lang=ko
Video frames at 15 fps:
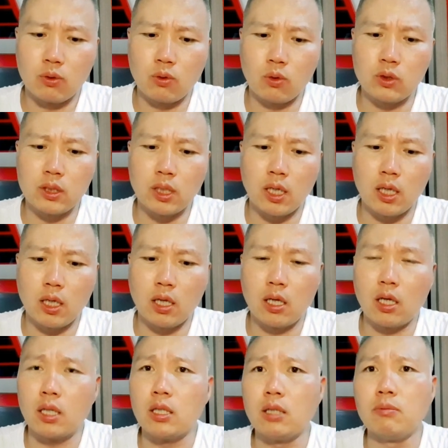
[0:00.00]

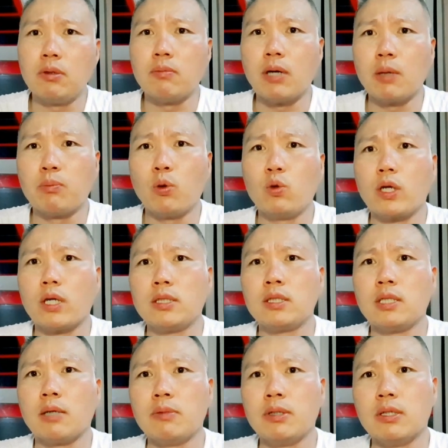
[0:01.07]
꽃자님이 많이 보고
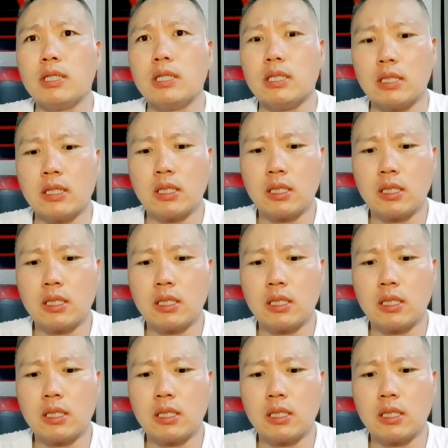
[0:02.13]
계신다면